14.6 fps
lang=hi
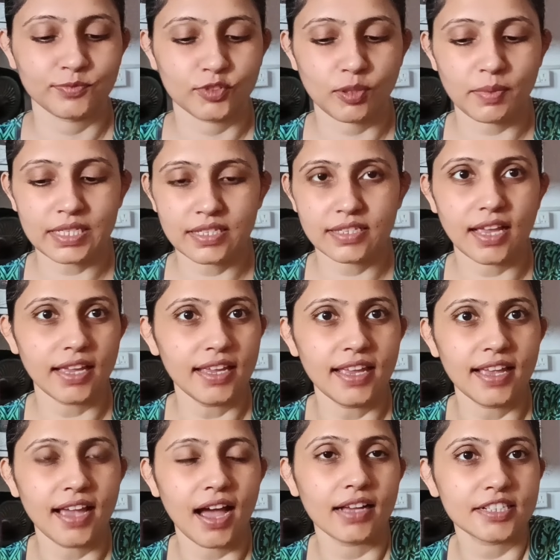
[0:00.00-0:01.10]
तो बस यही
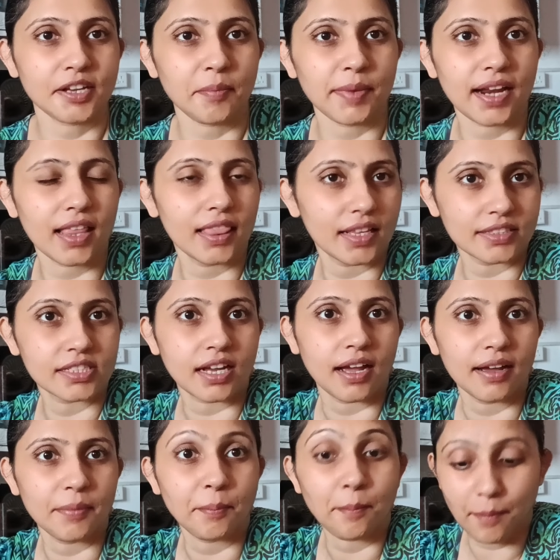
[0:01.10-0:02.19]
है आज का मेरा लंच
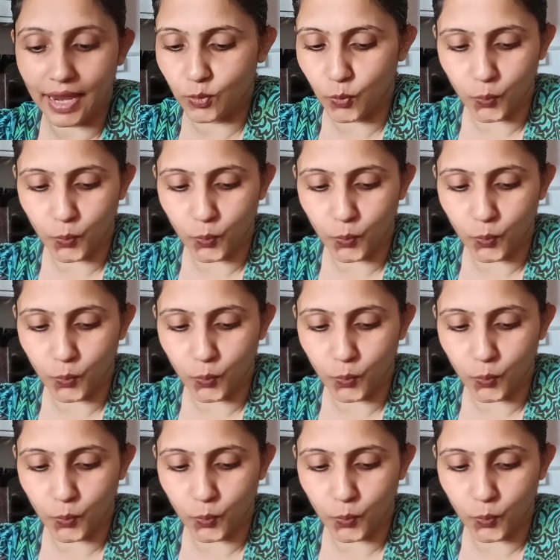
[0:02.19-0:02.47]
का मेनू